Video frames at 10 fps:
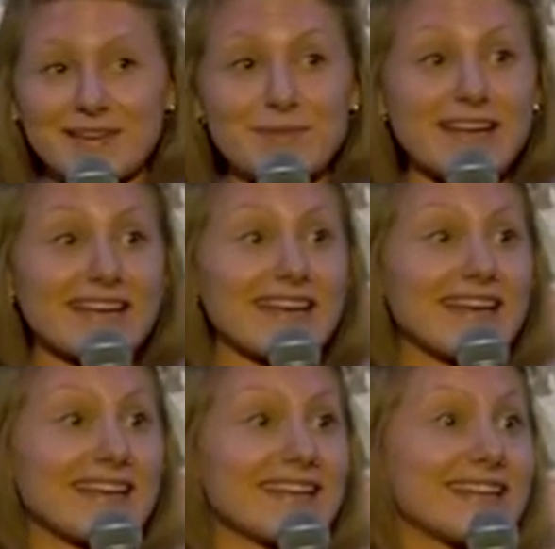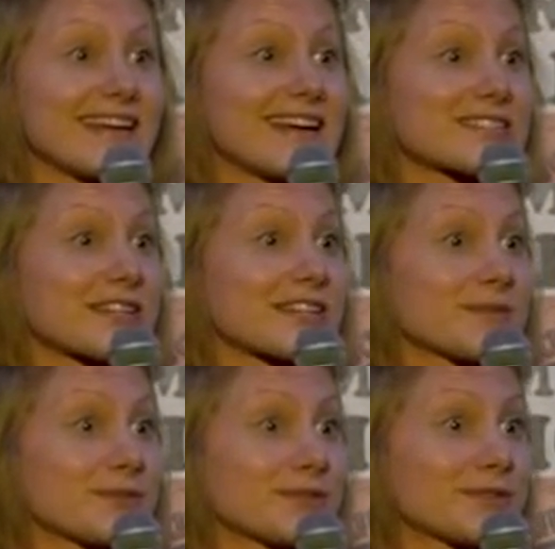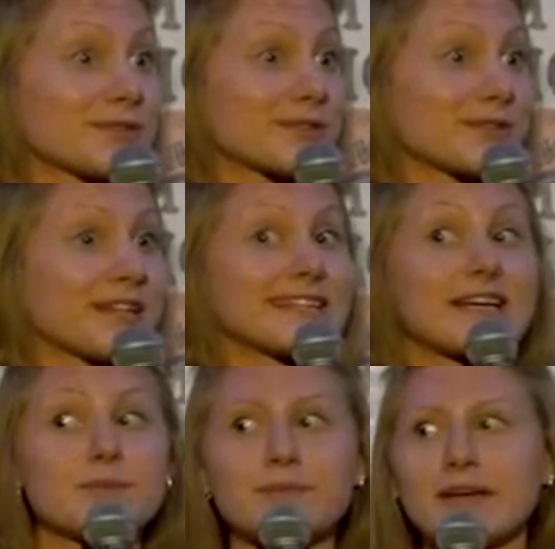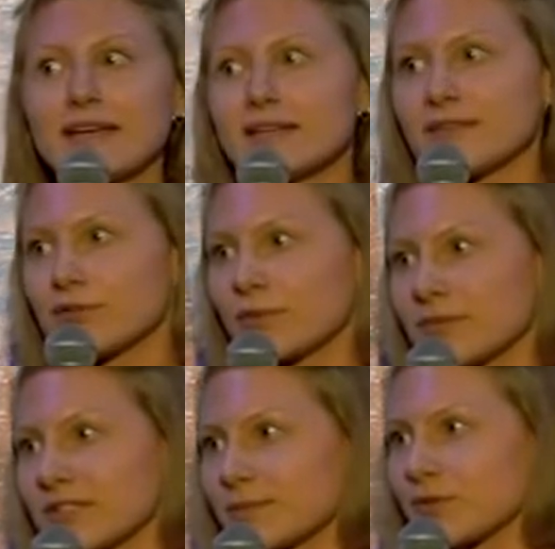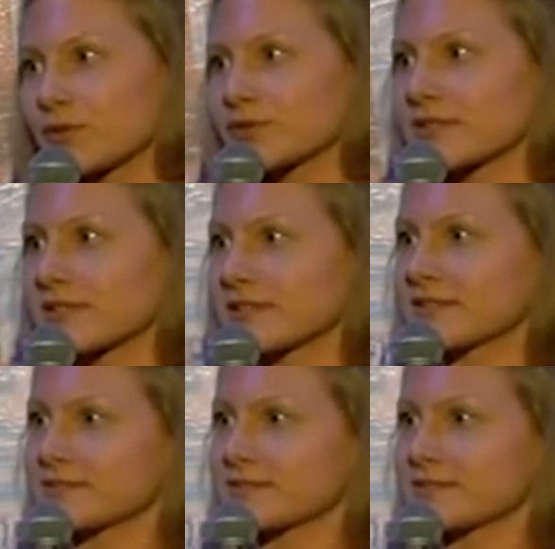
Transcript: E para aquele que acha que é pouco, ele também levou minha bolsa.